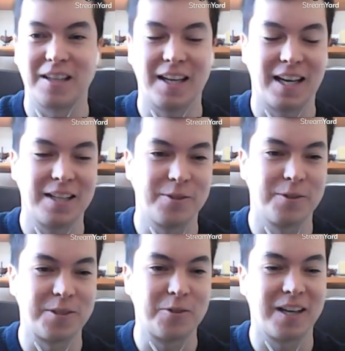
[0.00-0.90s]
a
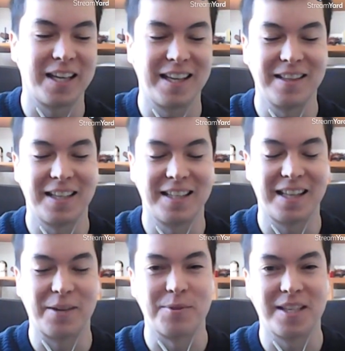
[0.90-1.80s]
todos y todas que están
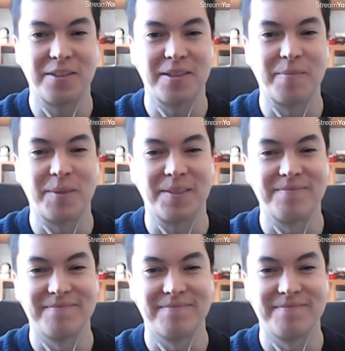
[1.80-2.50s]
escuchando también.